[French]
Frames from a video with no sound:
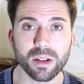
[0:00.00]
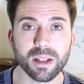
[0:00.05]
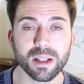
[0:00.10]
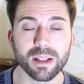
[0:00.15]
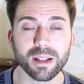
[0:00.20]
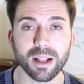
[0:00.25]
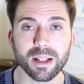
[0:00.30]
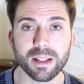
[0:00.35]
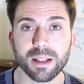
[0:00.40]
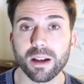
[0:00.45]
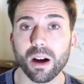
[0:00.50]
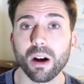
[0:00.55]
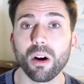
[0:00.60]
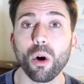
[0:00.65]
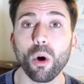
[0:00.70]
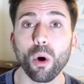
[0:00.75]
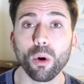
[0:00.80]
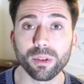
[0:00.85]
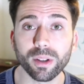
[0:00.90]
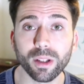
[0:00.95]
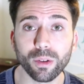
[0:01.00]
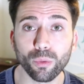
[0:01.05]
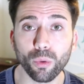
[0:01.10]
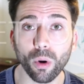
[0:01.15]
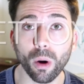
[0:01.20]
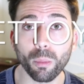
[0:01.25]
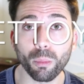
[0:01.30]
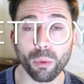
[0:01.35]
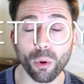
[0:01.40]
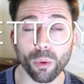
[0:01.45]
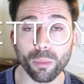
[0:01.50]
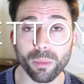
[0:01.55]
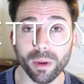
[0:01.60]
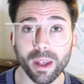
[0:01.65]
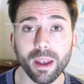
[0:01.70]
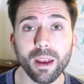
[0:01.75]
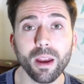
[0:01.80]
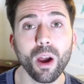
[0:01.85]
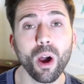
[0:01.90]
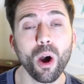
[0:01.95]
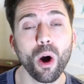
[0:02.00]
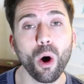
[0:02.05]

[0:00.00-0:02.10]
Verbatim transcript: c'est-à-dire on nettoie en premier,